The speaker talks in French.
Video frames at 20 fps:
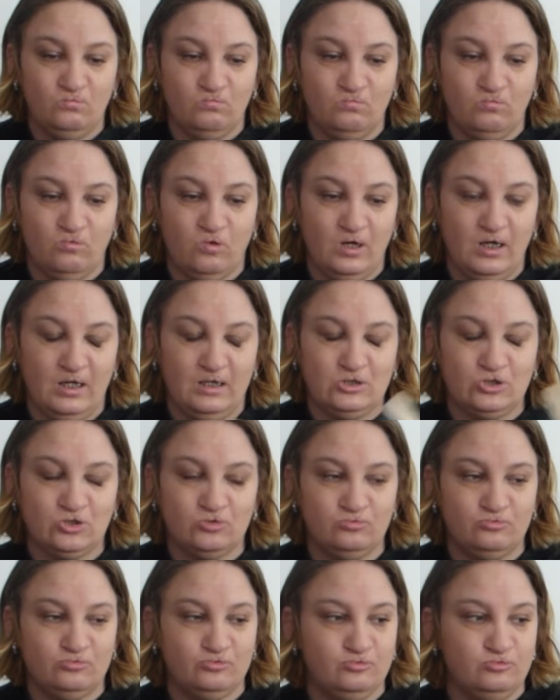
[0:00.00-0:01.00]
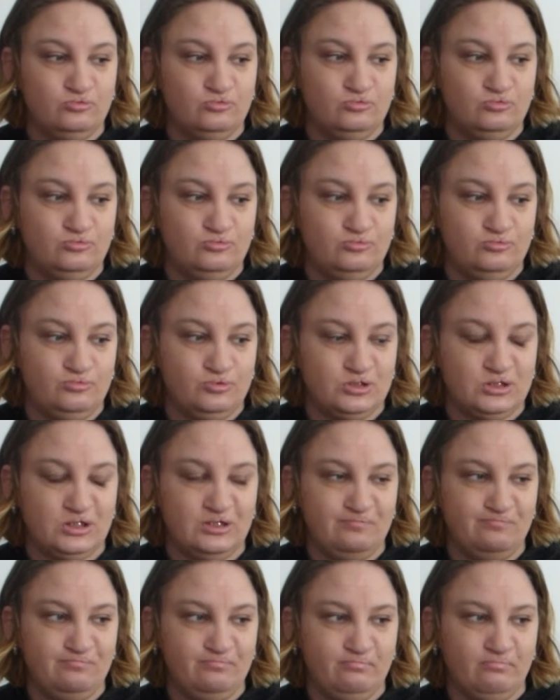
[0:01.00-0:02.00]
voilà, je trouve que
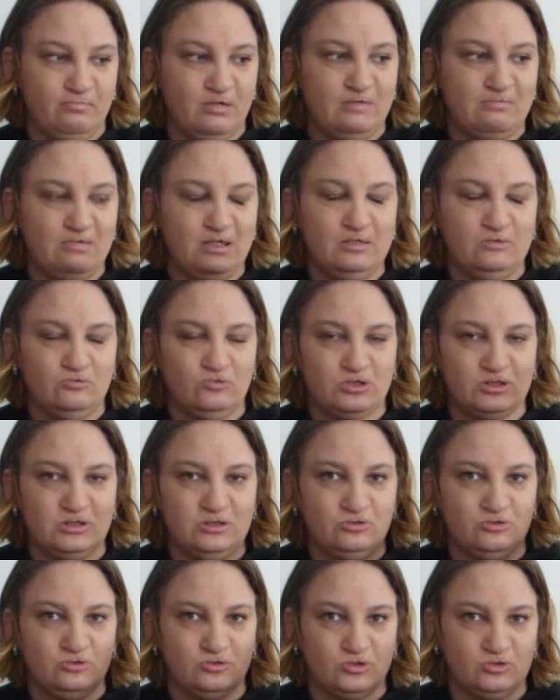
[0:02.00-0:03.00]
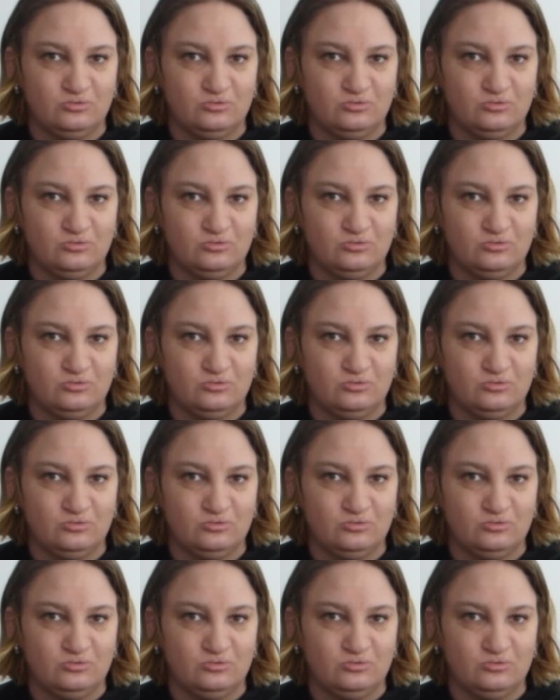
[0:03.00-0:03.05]
c'est pas mal aussi de,